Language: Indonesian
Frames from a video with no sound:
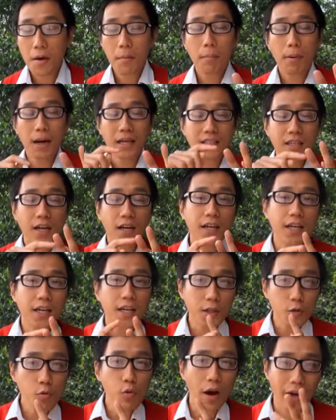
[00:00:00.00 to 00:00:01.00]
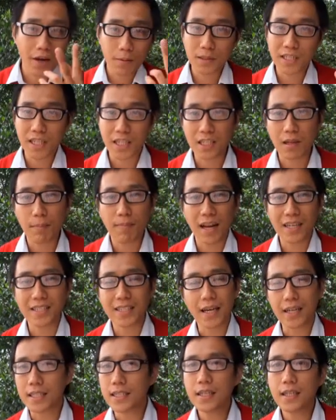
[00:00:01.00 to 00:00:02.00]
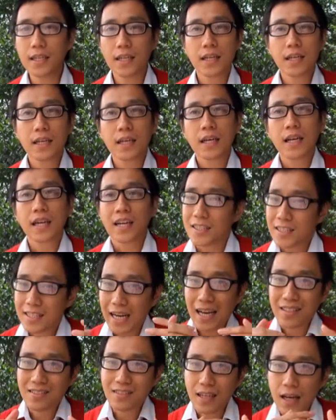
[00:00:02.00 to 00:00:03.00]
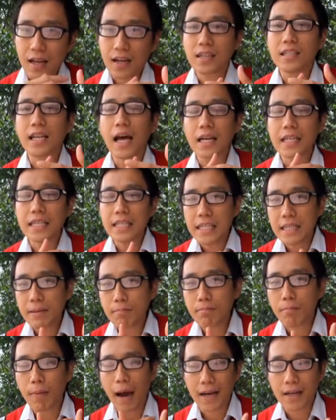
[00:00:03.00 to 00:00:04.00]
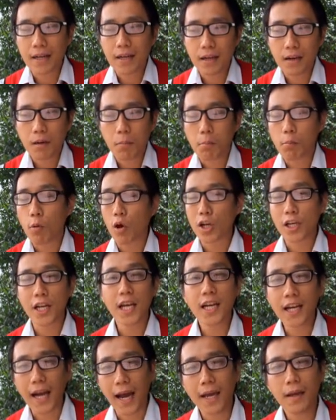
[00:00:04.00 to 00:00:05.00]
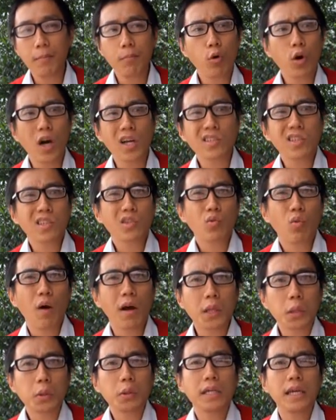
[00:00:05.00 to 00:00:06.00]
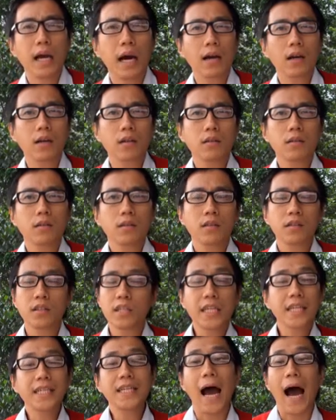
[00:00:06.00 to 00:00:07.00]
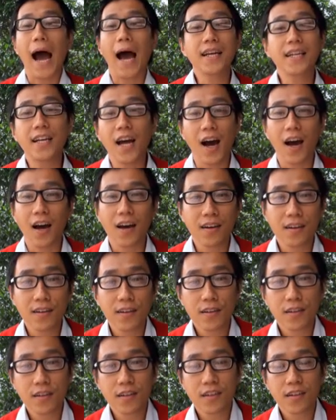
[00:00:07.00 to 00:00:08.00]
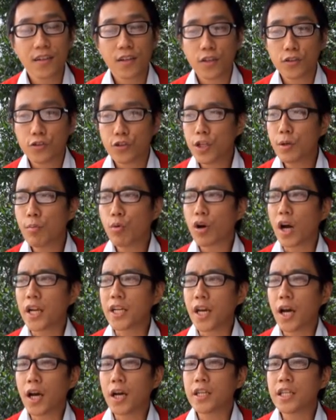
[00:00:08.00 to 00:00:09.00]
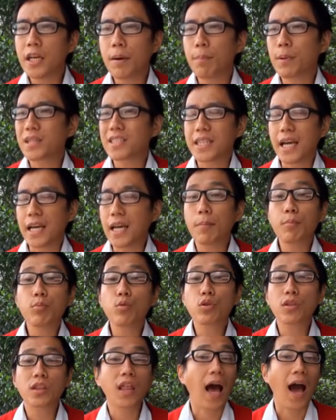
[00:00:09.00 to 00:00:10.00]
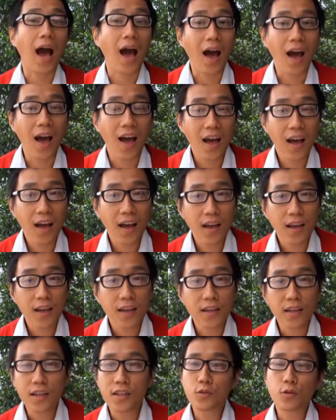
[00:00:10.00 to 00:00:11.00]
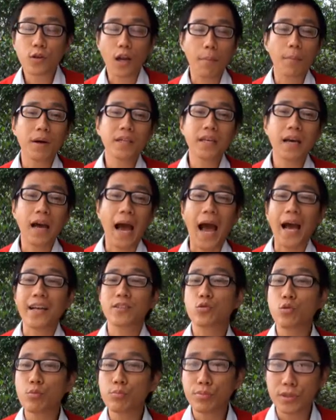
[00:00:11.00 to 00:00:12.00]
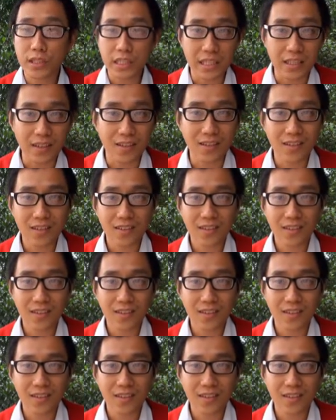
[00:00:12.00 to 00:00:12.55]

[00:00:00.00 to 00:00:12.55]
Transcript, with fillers: Pelajaran yang kedua yang bisa kita pelajari, dasar dari iman Mordekai bukan sesuatu yang tidak ada. Jadi bukannya dia percaya buta. Itu namanya asumsi.